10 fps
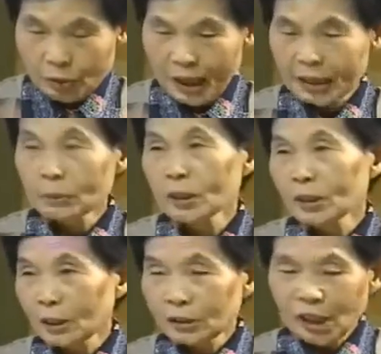わかりま
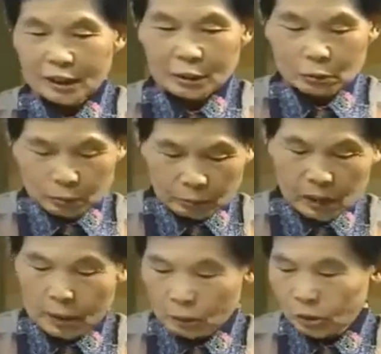せんただ
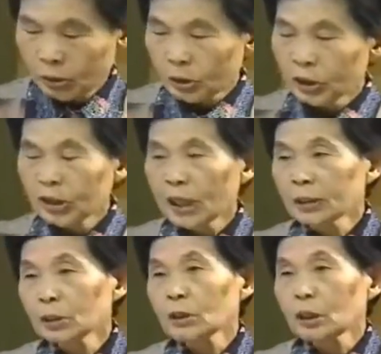前もその取
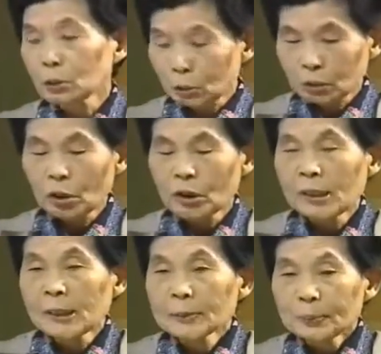材したで細い
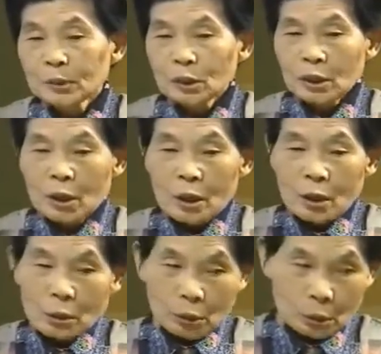
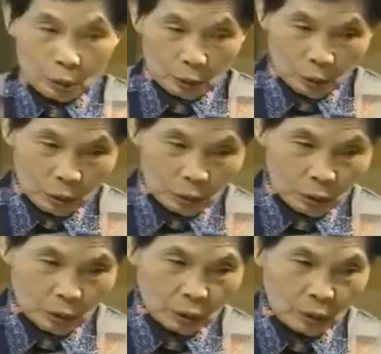
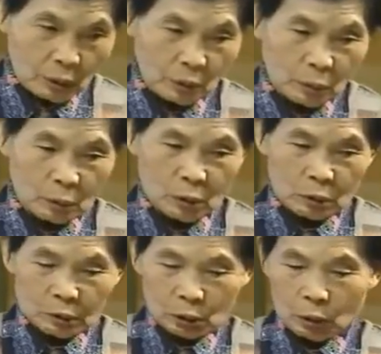思
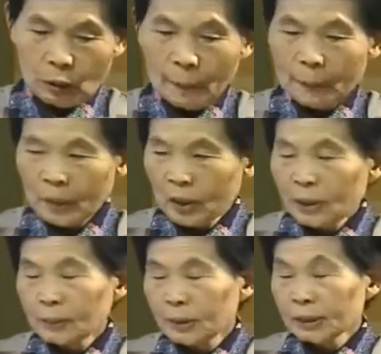うほどこう
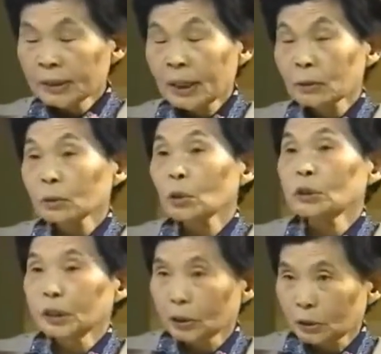みんな細
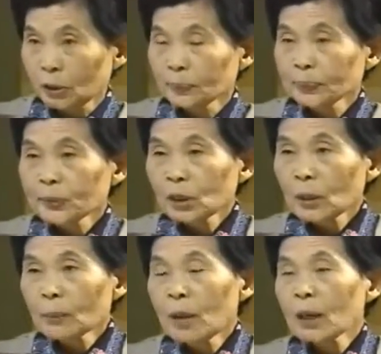いんですよ
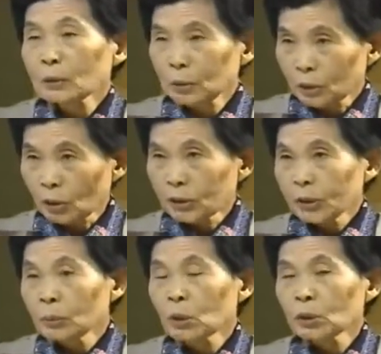真っ黒
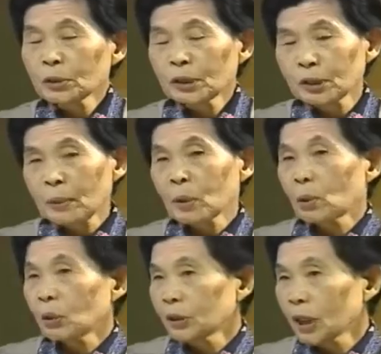着物着てたも
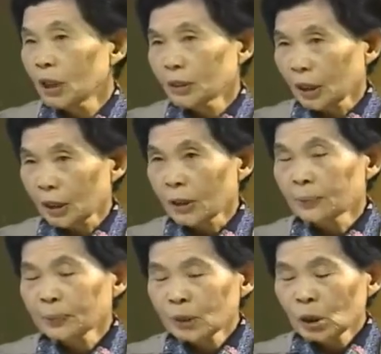ん女ンだから
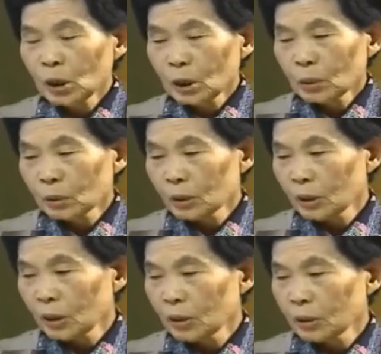それ
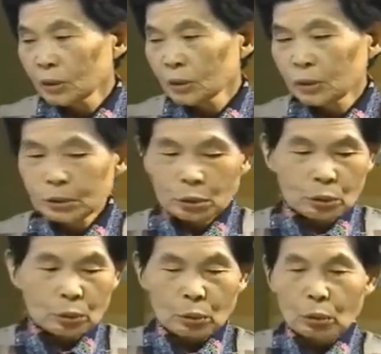で
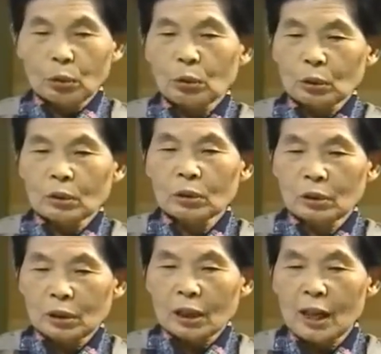そうこう
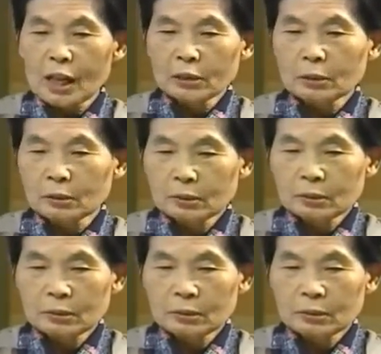生える